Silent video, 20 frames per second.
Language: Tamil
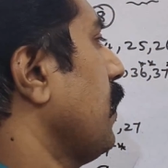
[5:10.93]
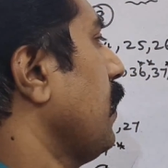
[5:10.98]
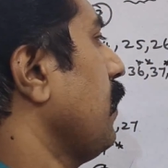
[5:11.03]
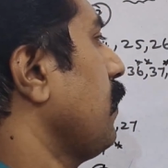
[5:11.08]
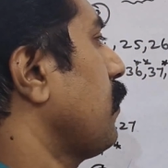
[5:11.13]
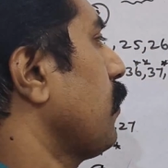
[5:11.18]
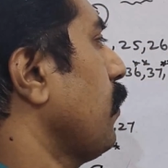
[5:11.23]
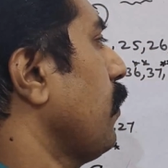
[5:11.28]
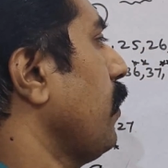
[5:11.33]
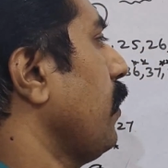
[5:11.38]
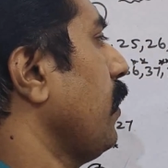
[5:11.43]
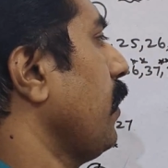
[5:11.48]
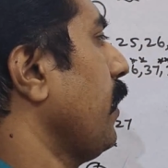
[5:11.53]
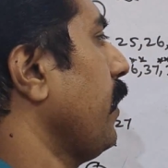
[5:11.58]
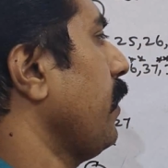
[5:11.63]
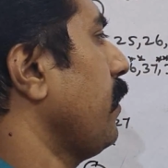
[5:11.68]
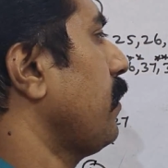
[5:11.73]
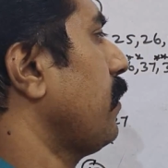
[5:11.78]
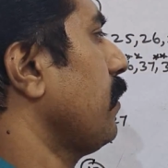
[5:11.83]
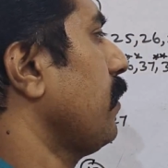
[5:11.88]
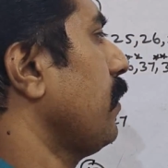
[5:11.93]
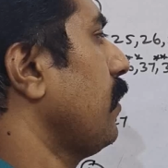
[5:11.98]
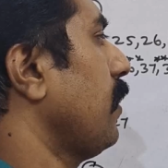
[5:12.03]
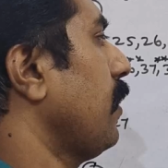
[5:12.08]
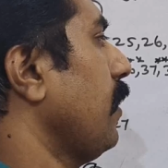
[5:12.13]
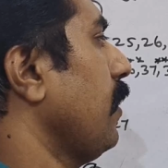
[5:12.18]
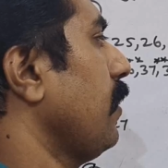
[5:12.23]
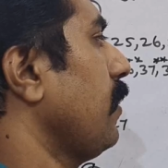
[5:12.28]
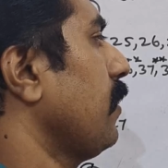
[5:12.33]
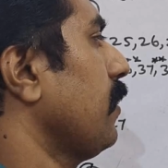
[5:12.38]
சி டுவெண்டி எயிட்
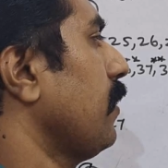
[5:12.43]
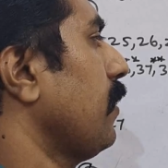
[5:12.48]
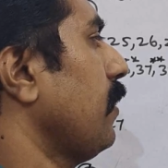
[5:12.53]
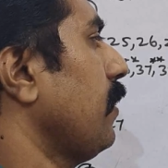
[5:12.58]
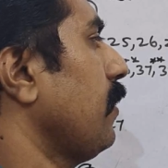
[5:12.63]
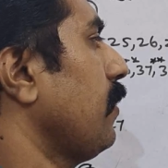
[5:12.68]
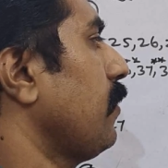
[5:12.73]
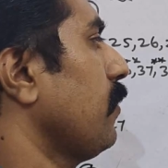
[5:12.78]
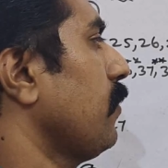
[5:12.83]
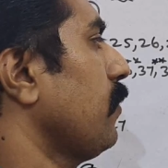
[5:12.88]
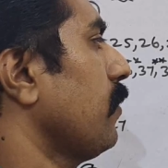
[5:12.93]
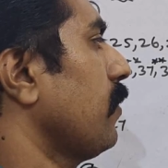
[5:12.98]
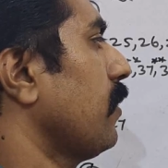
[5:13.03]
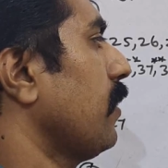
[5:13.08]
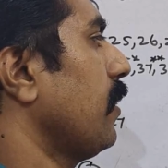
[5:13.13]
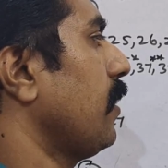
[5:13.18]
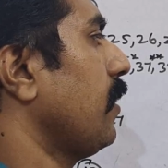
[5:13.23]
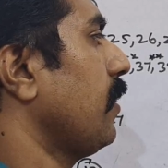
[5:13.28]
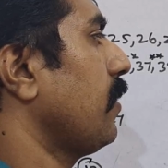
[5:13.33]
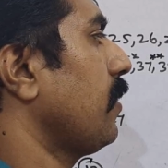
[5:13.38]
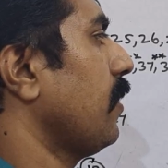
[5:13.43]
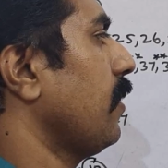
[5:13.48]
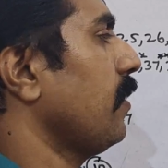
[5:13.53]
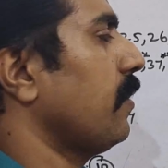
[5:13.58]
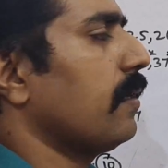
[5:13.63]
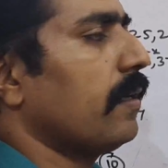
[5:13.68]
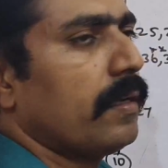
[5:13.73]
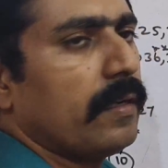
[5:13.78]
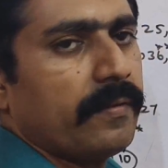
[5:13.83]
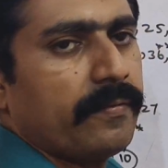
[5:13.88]
தேர்ட்டி தேர்ட்டி டூ தேர்ட்டி த்ரீ
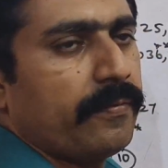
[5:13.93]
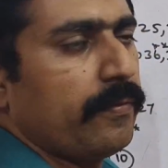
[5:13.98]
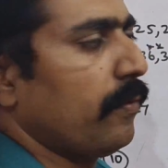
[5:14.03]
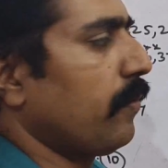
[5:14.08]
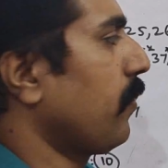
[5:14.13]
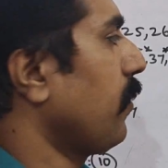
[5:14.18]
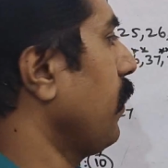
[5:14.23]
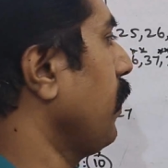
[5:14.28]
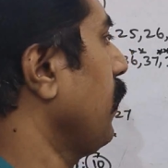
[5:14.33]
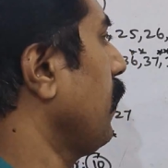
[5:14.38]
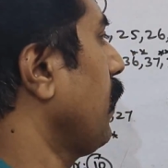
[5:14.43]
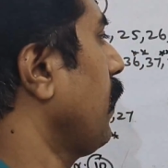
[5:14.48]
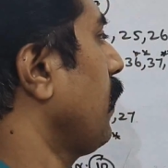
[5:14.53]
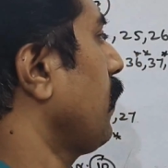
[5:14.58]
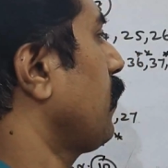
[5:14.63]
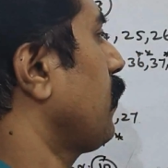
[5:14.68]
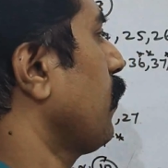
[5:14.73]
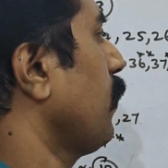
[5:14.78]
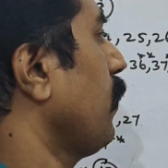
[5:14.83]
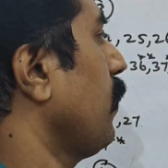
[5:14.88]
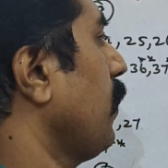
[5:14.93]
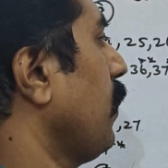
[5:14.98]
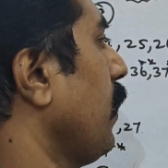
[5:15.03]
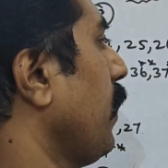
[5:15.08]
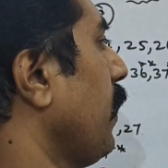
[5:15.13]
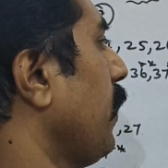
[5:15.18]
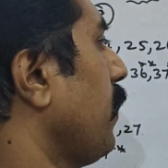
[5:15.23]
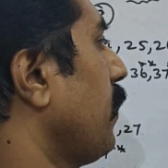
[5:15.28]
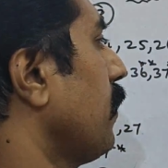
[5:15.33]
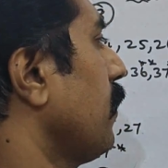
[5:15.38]
தேர்ட்டி ஃபோர் இதுல டுவெண்ட்டி
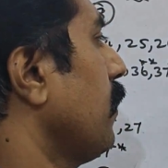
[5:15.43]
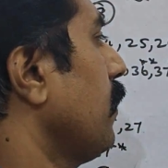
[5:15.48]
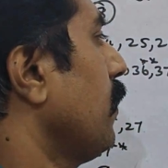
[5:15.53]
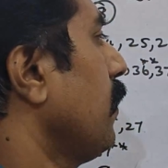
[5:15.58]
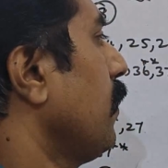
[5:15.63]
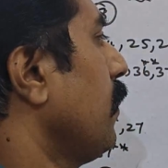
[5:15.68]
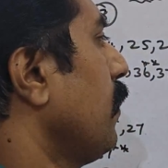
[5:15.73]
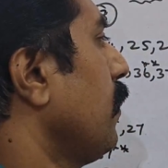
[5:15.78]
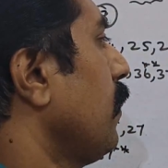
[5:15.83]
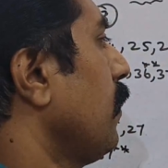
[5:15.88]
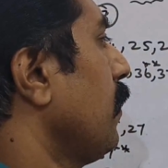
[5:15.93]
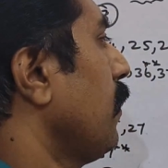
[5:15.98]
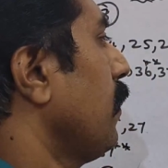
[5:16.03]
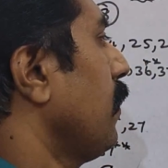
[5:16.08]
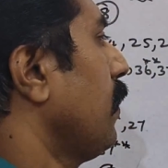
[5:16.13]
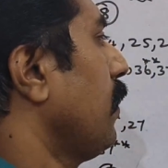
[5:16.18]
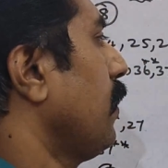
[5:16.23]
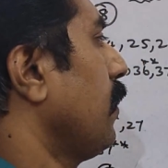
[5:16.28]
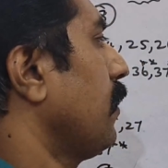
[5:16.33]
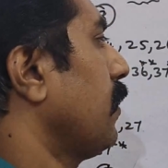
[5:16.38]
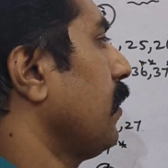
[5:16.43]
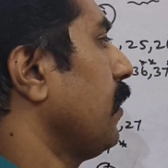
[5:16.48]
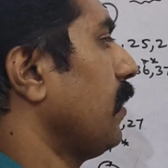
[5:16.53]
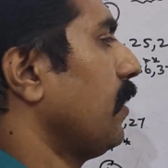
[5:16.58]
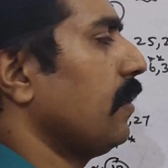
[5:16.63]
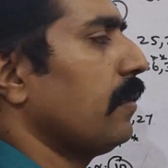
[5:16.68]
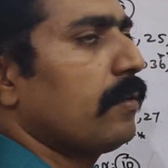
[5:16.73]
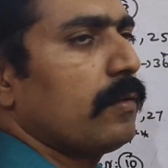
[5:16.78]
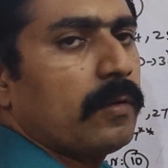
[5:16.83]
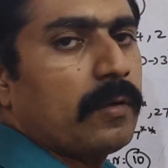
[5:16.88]
எயிட்
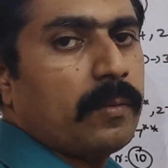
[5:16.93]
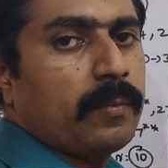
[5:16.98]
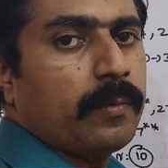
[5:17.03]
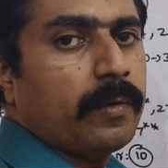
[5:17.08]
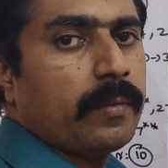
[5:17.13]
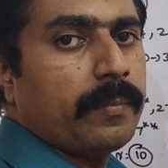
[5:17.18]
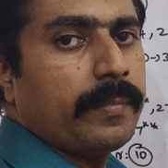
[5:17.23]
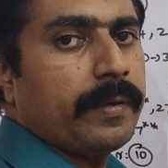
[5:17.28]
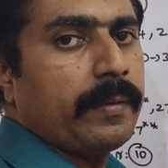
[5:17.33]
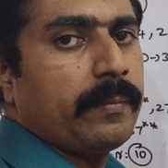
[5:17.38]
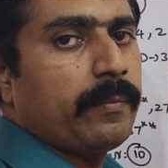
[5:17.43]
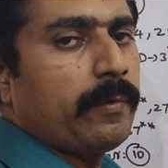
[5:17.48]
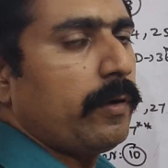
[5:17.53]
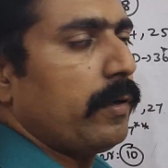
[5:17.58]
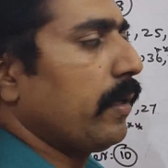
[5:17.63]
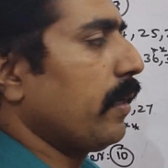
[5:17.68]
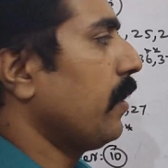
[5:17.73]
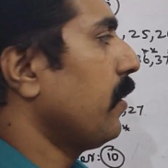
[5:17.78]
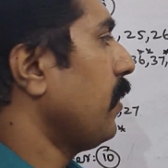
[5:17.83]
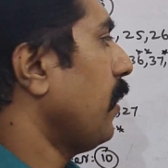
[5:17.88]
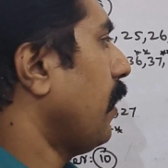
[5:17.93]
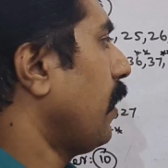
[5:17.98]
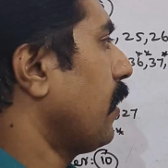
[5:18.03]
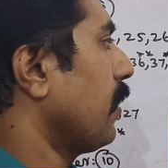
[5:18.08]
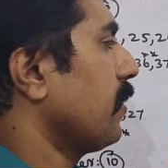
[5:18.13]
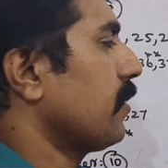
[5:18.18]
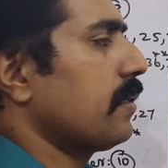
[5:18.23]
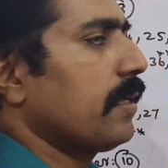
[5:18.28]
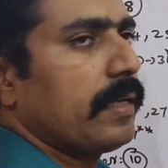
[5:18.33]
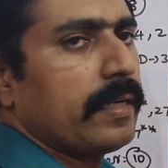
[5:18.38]
தேர்ட்டி டூ ரொம்ப ரொம்ப இம்பார்ட்டன்ட்
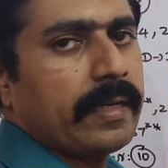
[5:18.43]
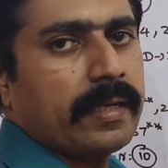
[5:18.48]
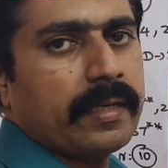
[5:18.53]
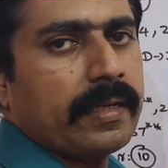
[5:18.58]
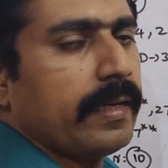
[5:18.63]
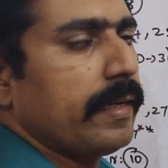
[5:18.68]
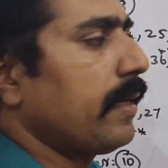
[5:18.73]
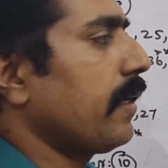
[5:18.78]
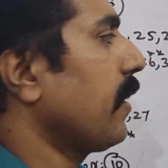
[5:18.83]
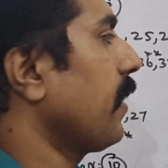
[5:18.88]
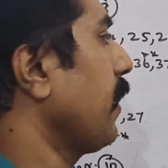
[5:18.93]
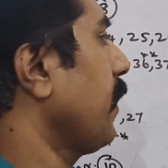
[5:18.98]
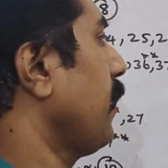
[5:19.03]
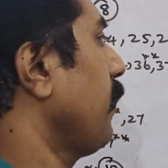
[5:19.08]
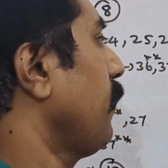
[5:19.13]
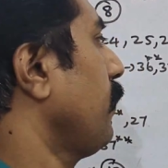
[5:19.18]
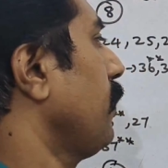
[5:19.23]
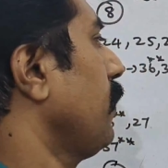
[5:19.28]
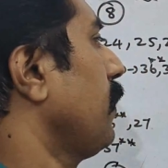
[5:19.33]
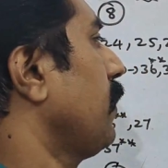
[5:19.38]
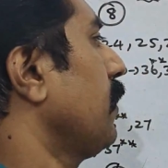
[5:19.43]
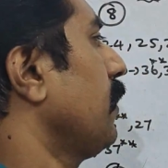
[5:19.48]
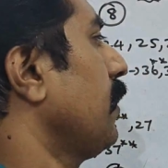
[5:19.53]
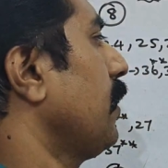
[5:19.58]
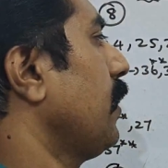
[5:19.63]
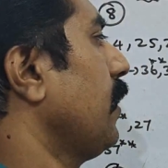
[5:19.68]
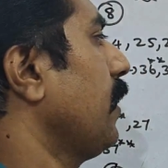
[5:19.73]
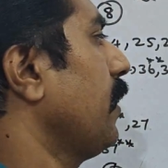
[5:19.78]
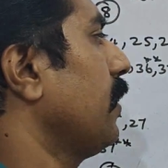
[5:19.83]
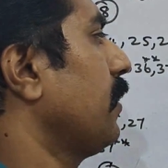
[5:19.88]
அடுத்து செகண்ட் கேட்டகரியில வந்து
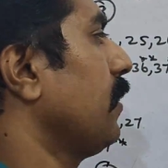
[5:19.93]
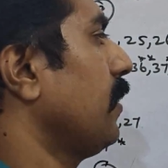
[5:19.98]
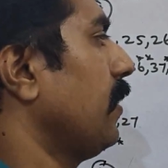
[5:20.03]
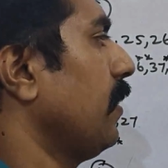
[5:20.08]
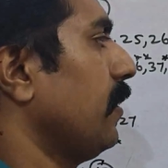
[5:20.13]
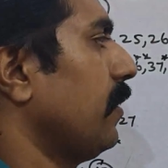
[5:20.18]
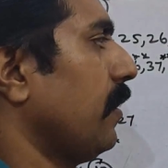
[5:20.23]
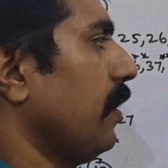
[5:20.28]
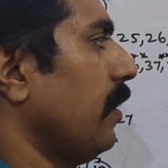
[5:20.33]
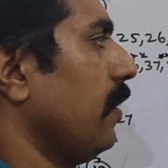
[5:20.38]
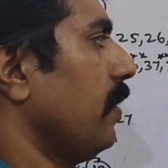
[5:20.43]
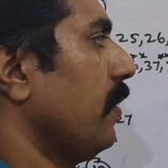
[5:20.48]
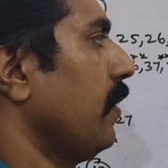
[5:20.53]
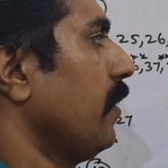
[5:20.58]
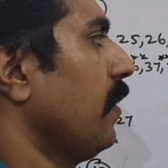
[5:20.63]
தேர்ட்டி அண்ட் தேர்ட்டி த்ரீ